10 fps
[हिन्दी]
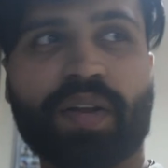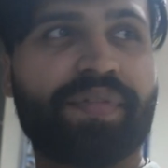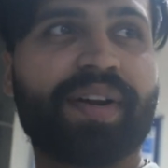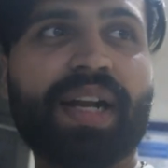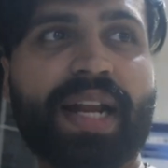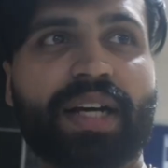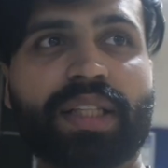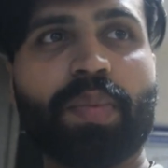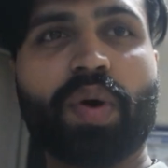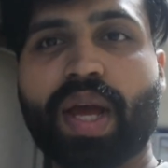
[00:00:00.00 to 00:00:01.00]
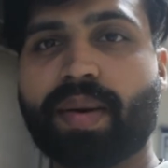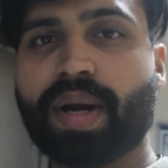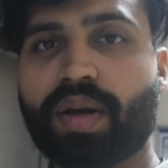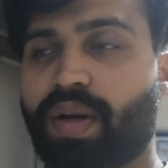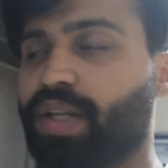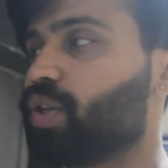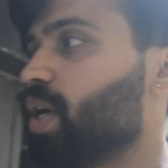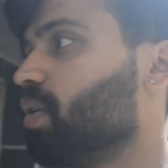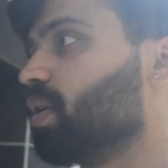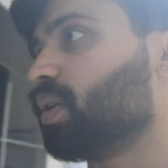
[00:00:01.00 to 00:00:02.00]
डिफ़िकल्ट डे ख़त्म हो गया हमारे कॉलेज का
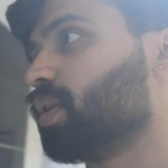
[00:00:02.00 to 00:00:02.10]
एक और